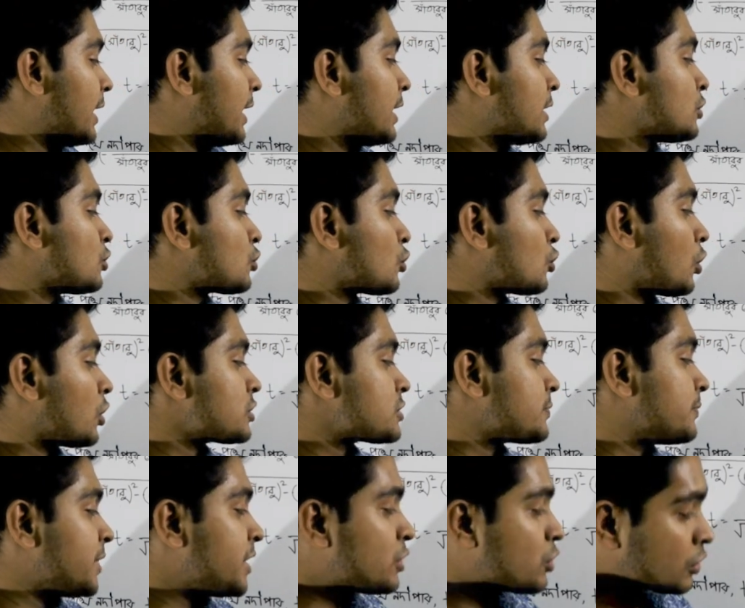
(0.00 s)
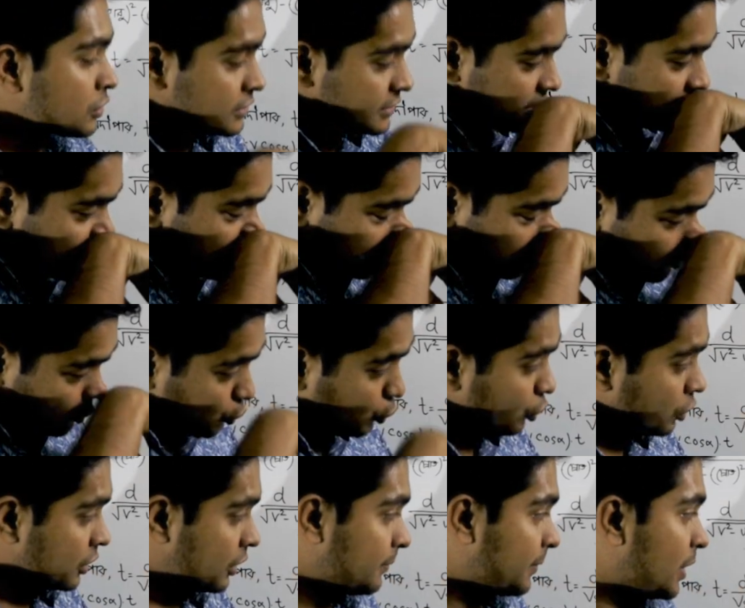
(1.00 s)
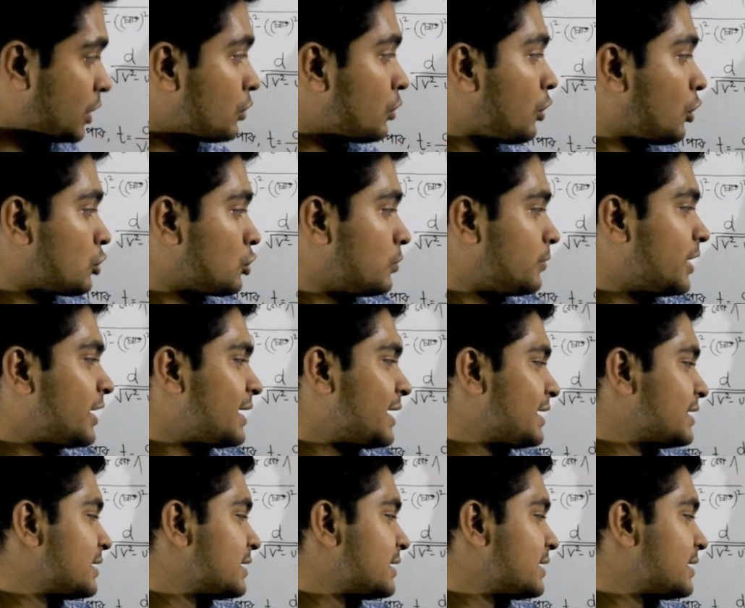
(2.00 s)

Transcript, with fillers: এ ক্রস বি ডট সি করতে পারো অথবা